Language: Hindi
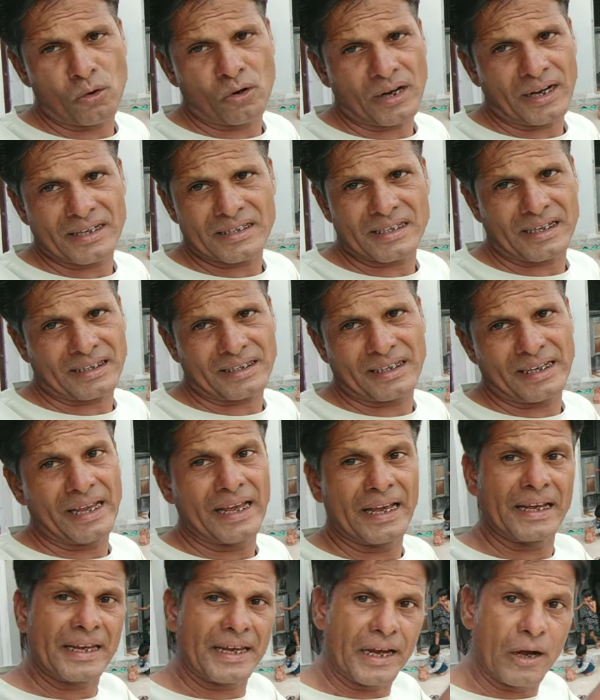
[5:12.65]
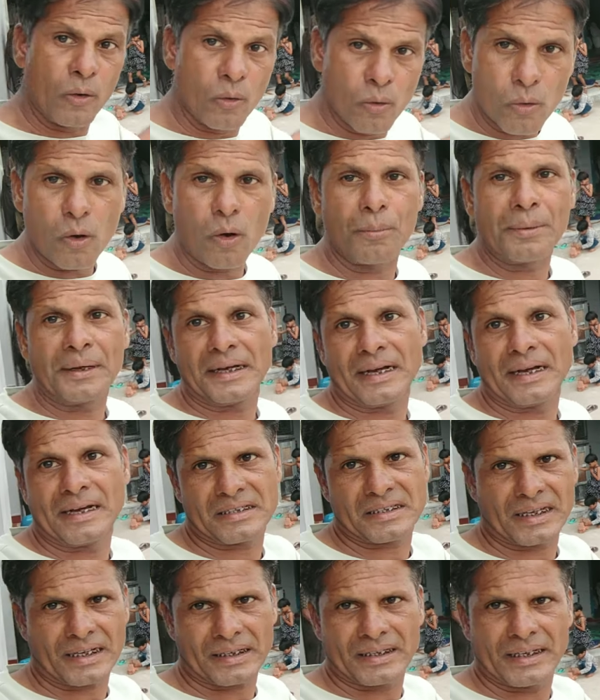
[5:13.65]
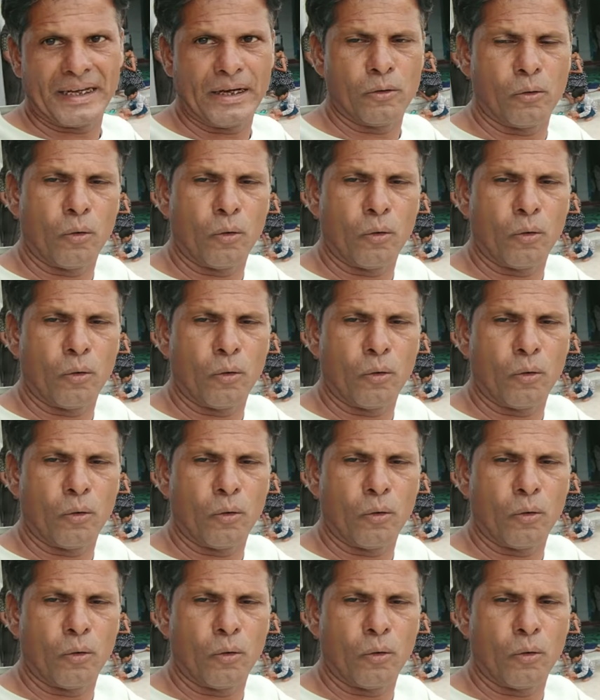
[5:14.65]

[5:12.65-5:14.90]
को कर सकते हैं गेहूं को भी कर सकते हैं